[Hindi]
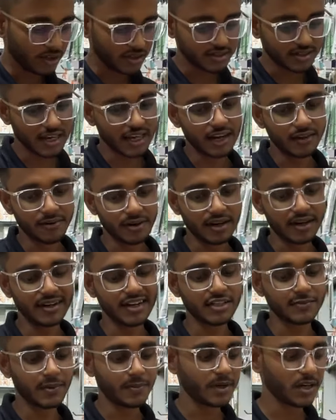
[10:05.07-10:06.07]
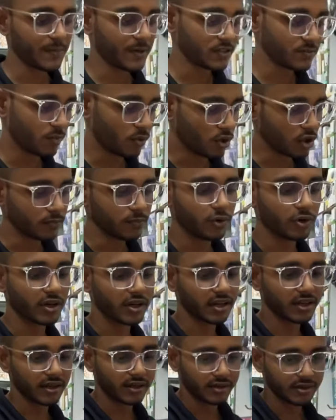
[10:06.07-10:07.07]
इसके अलावा लेडीज में मेरे पास बहुत
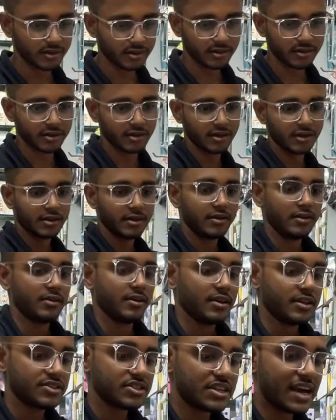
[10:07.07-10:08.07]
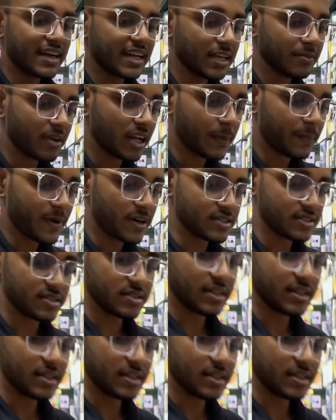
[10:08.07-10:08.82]
मॉडल है स्टार्टिंग मेरे पास